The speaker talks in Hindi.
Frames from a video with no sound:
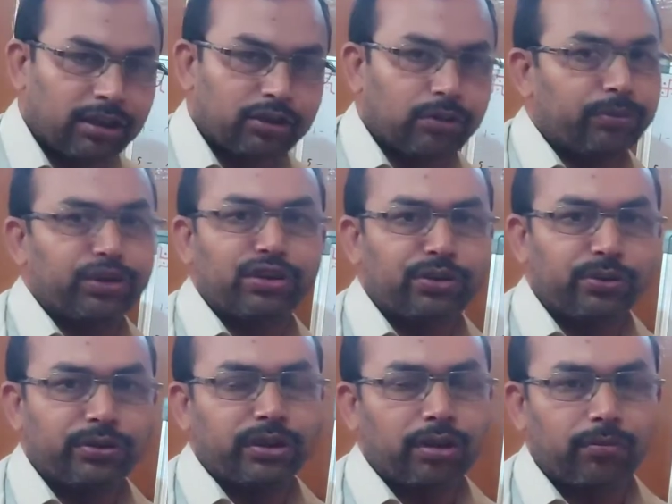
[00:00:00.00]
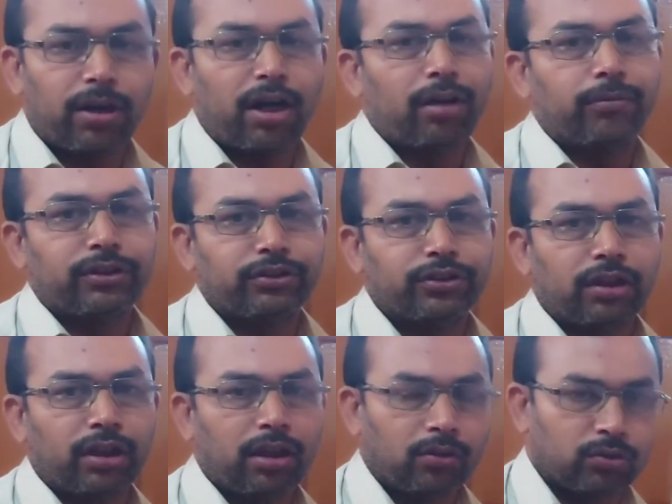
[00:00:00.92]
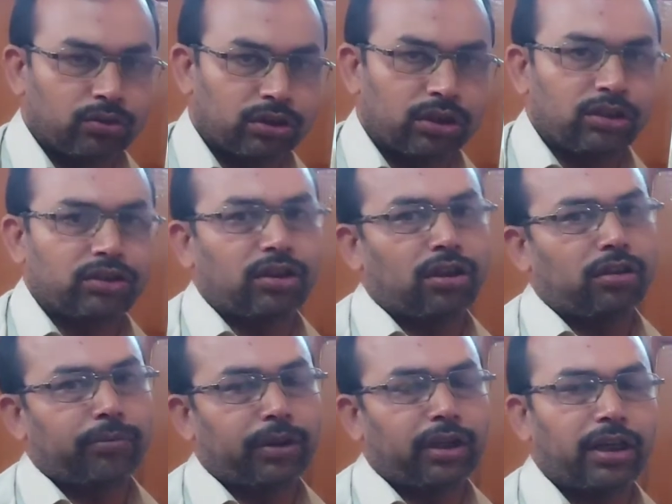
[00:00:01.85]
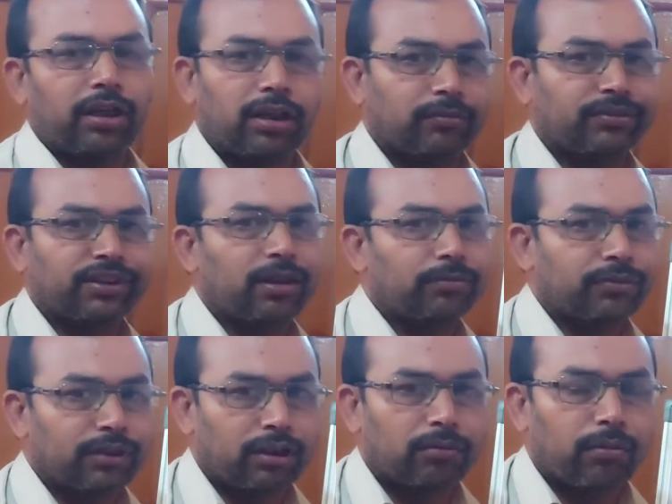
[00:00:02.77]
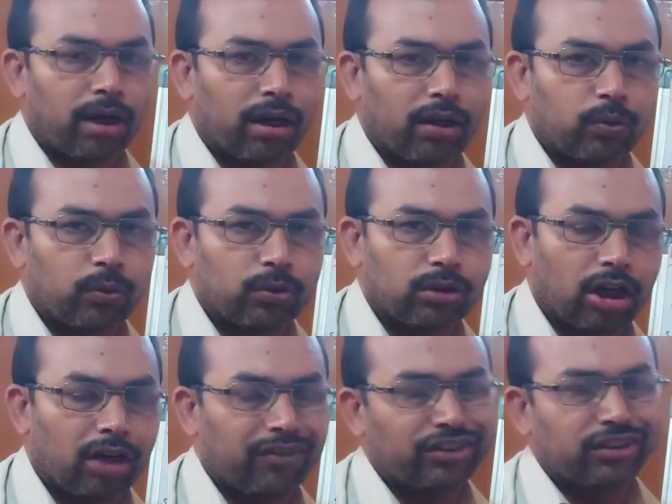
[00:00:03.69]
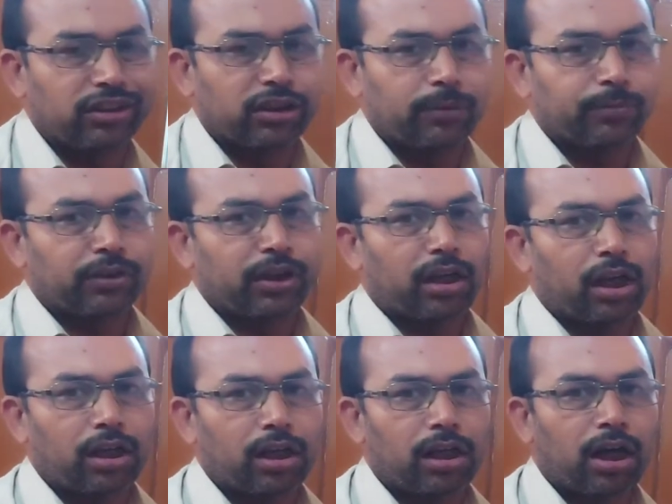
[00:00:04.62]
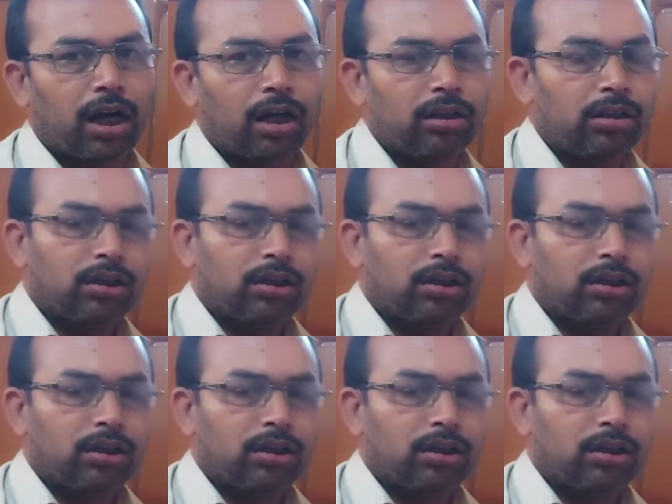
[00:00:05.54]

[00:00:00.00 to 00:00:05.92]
का जो मृत्युंजय महामंत्र है उसकी शरण में रहें कम से कम तीन माला रोज़ अवश्य जपते रहिएगा